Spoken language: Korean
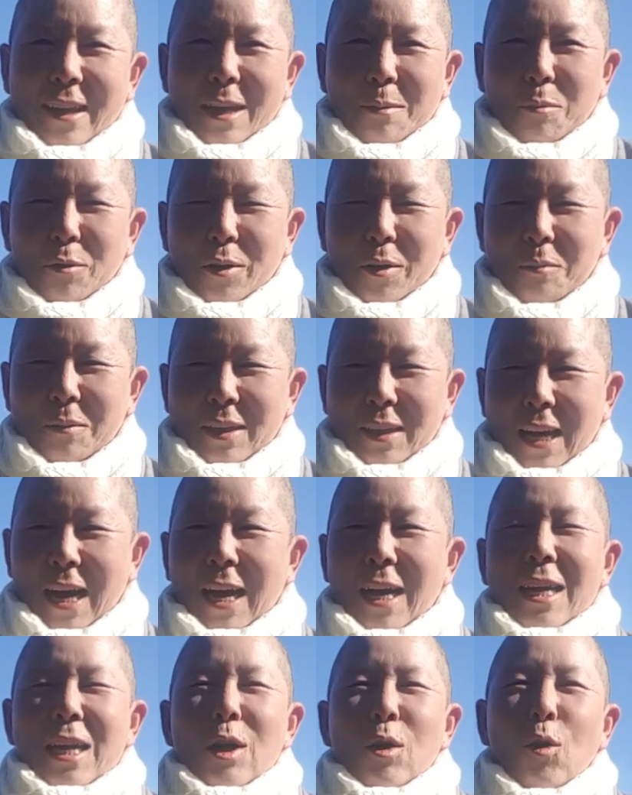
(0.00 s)
살아보렵니다.
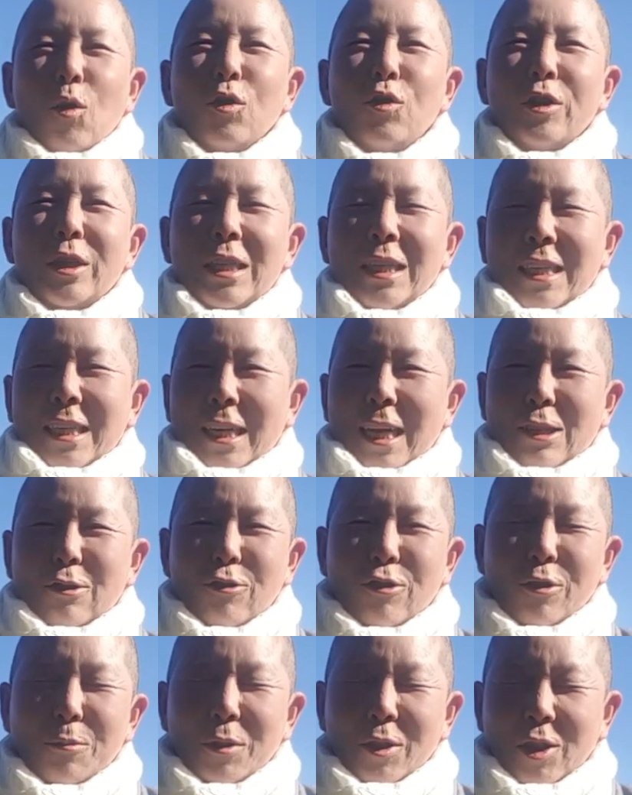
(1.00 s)
오늘이 제가
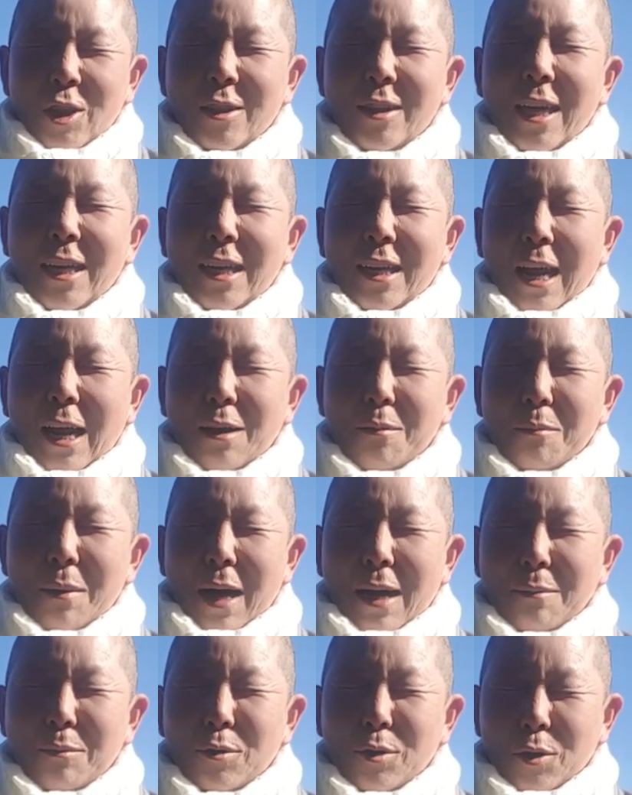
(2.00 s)
유튜브 첫날이라는
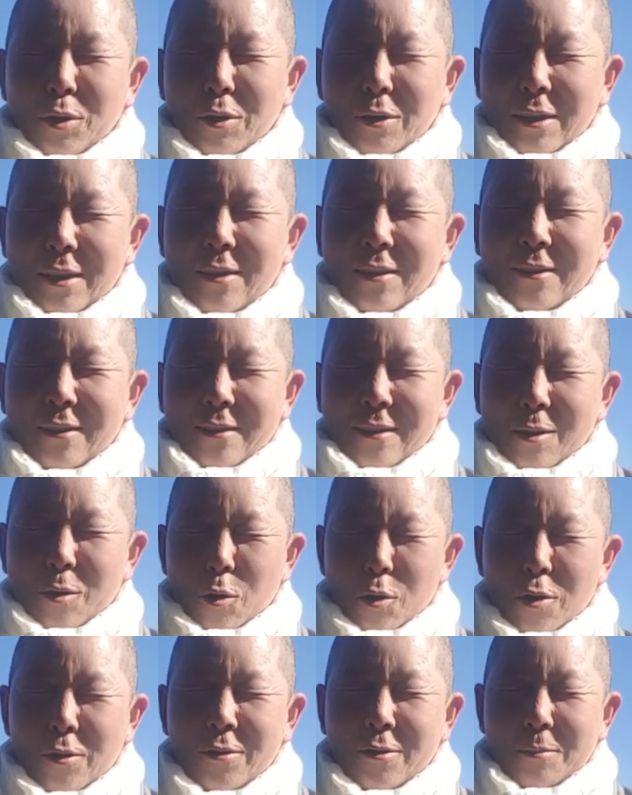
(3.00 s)
마음으로 이런 글
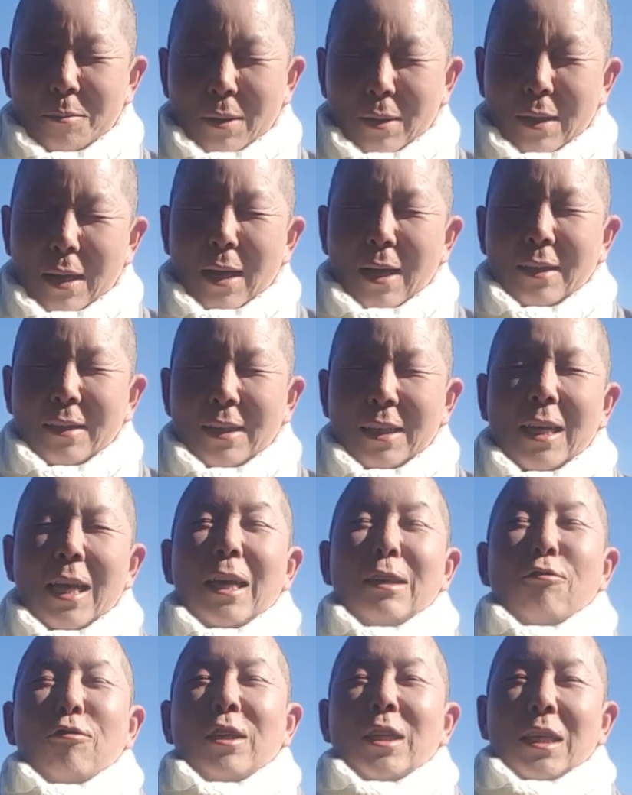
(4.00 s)
올렸습니다.
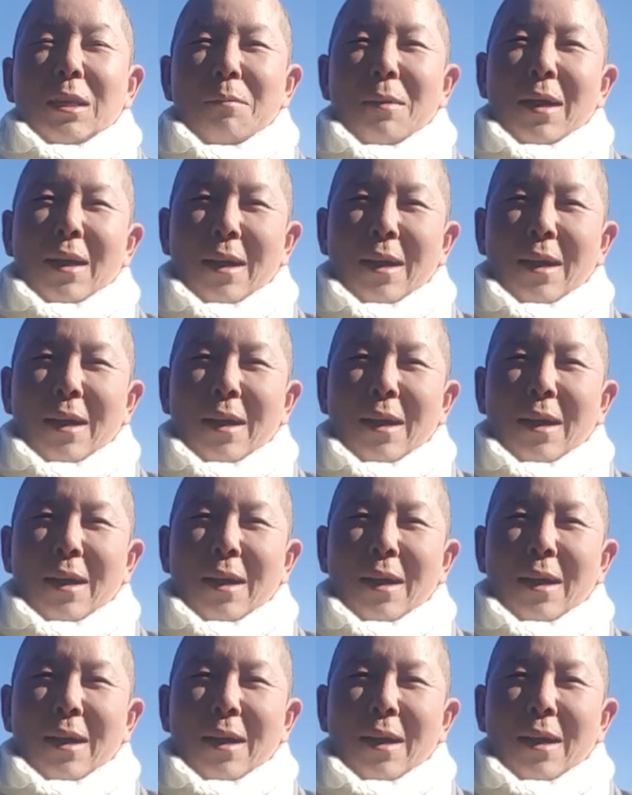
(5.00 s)
이해해 주시기